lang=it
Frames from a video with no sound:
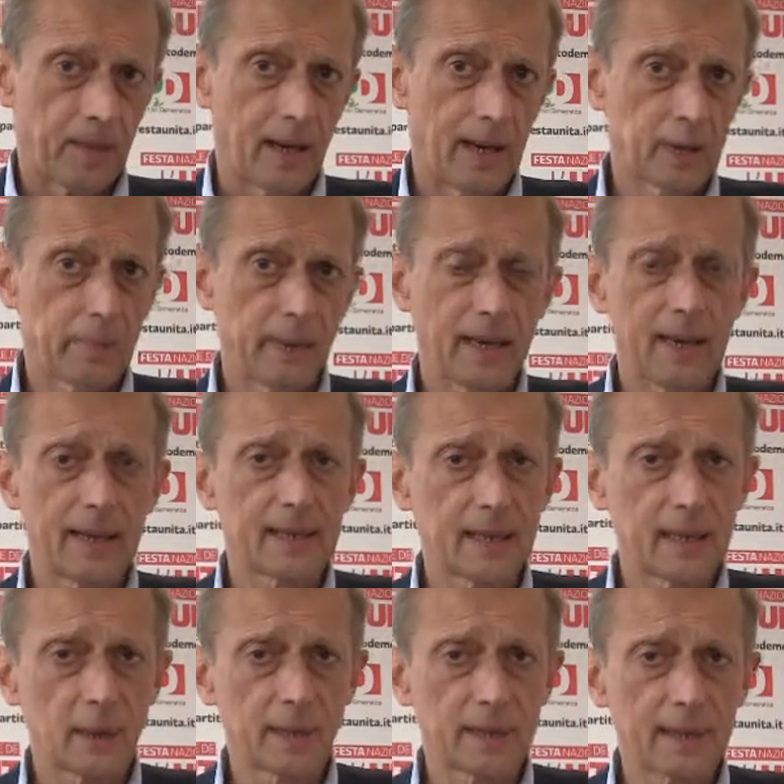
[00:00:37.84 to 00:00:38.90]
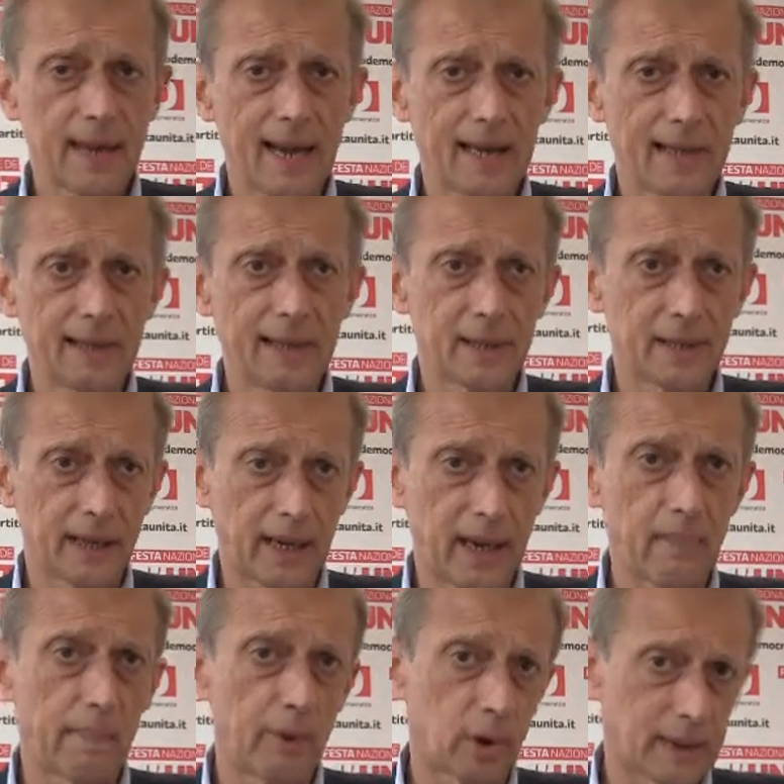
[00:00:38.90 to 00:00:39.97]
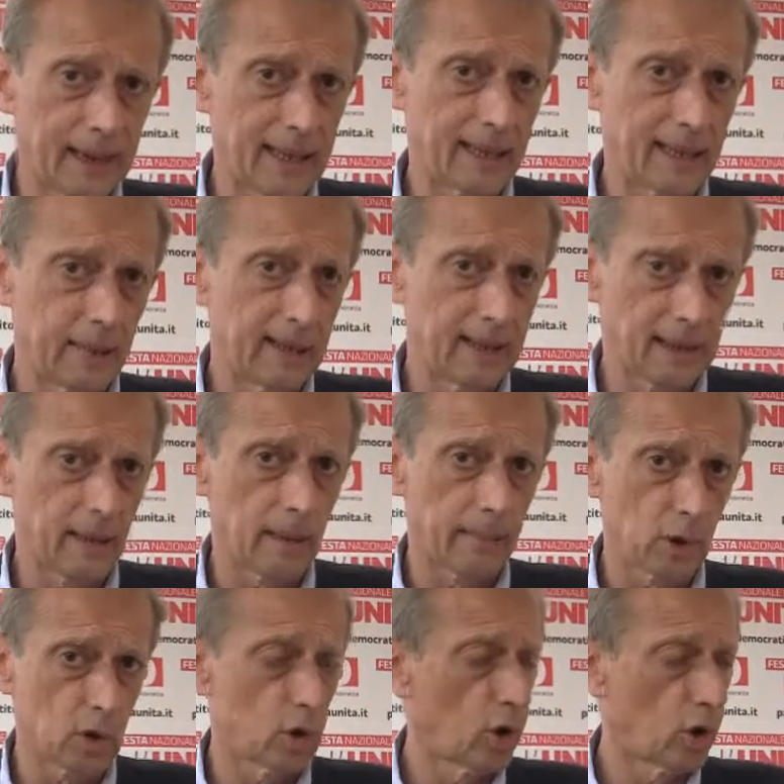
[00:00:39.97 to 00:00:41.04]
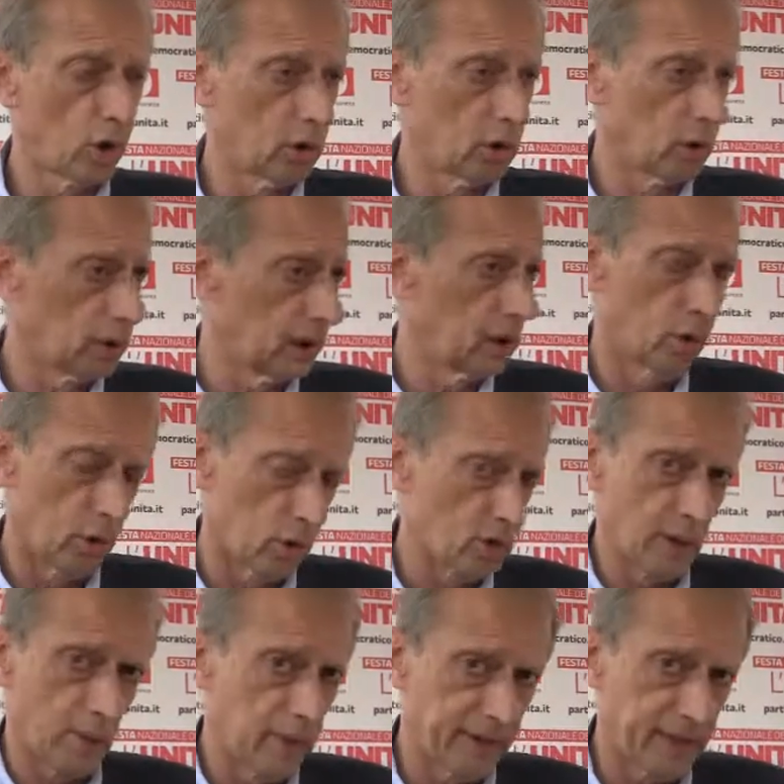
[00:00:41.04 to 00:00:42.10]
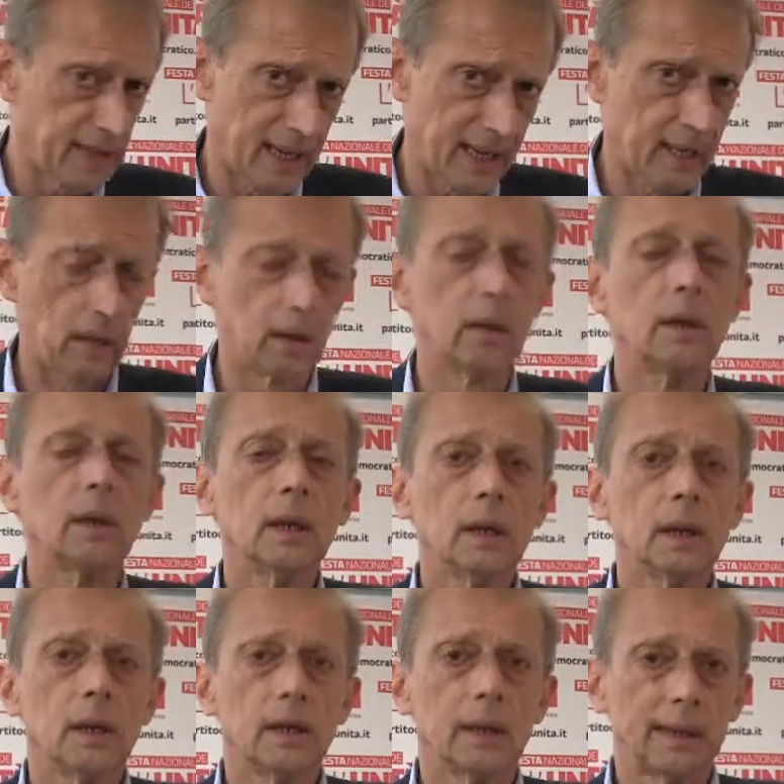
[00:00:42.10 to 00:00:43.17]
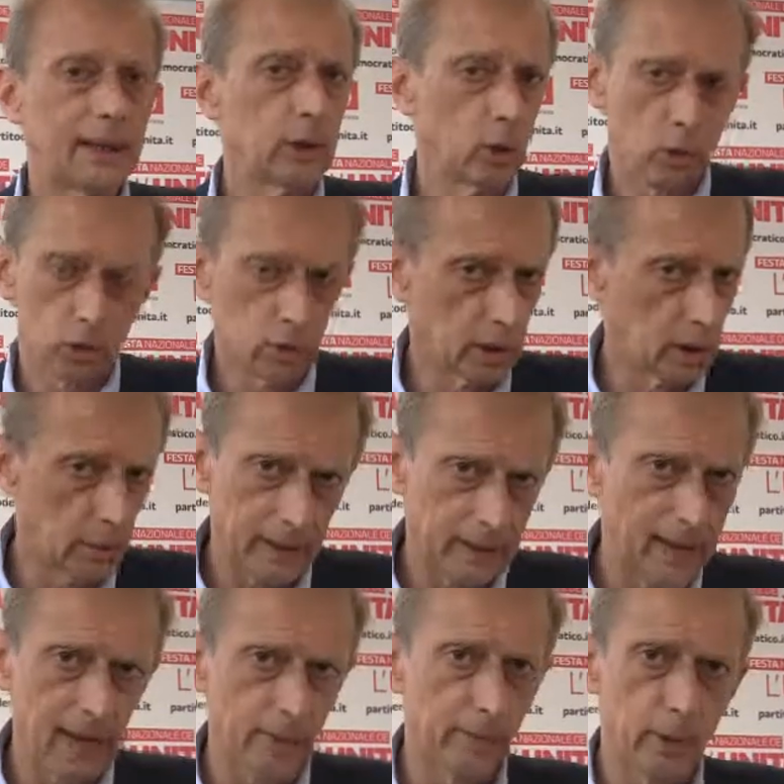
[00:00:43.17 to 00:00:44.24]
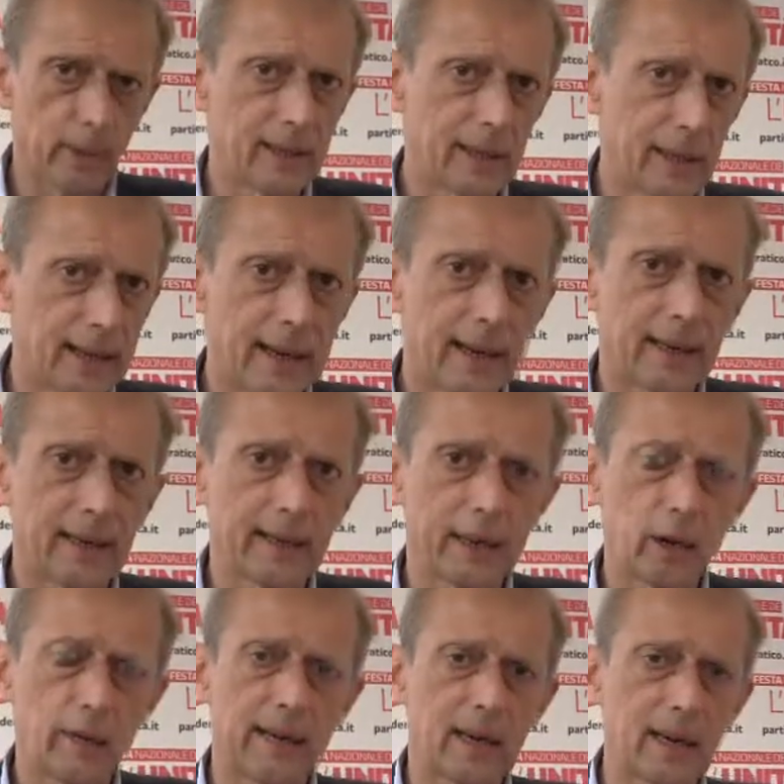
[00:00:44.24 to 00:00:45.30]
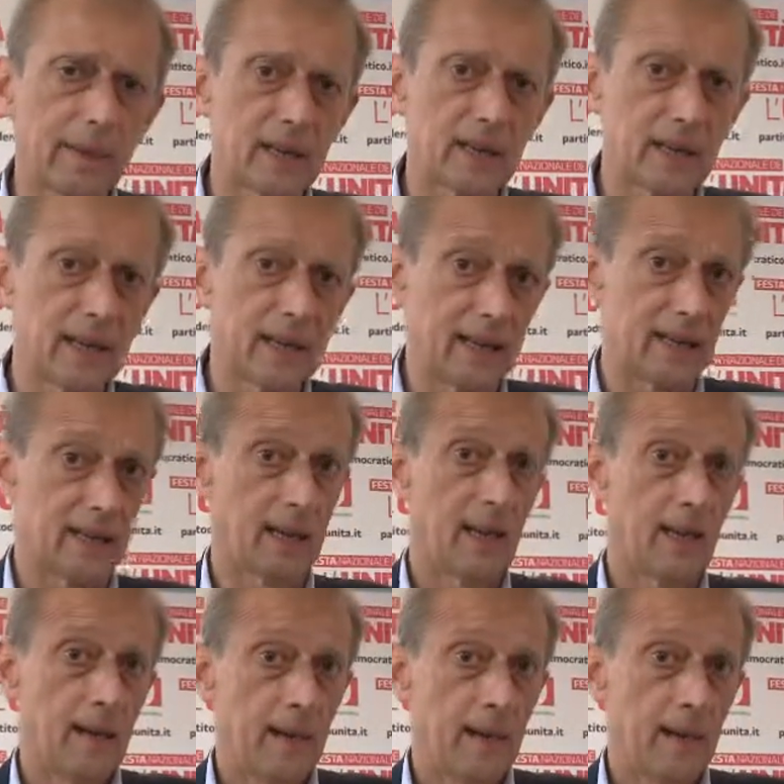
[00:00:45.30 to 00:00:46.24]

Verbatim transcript: l'esperienza di questi anni dice che è importante mettere a posto i conti, noi lo stiamo facendo, dando continuità alle politiche anche dei governi precedenti,